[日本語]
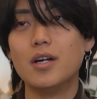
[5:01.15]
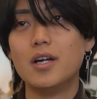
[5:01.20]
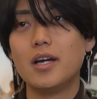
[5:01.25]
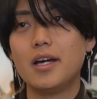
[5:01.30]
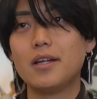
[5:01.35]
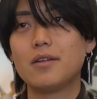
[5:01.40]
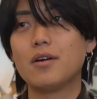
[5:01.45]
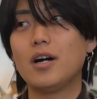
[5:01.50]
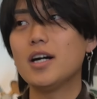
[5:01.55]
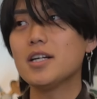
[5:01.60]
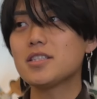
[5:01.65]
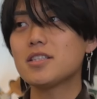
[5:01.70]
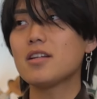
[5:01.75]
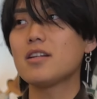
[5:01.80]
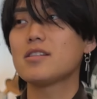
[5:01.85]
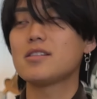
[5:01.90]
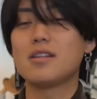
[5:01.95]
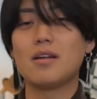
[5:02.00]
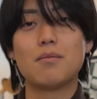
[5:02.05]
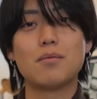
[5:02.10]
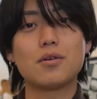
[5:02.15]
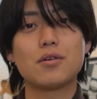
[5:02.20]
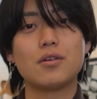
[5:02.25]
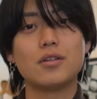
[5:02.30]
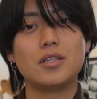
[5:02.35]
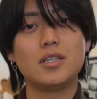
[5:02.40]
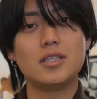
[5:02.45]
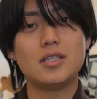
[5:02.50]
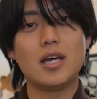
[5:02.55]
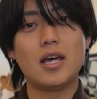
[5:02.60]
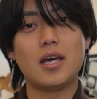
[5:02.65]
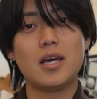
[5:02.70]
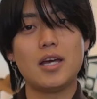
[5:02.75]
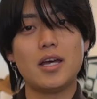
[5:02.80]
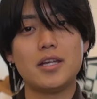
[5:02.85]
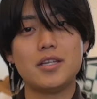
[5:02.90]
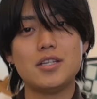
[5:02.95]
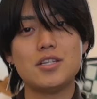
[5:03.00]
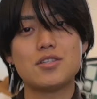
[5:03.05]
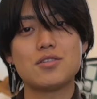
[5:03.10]
えーと、明日ですね、僕に、えー、
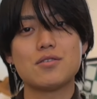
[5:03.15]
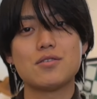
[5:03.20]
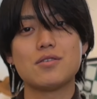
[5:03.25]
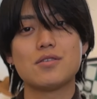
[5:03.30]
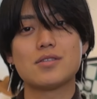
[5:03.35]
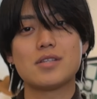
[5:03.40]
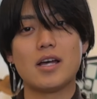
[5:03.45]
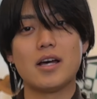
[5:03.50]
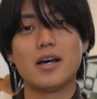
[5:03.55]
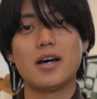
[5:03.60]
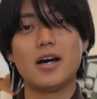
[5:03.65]
にじゅうさん、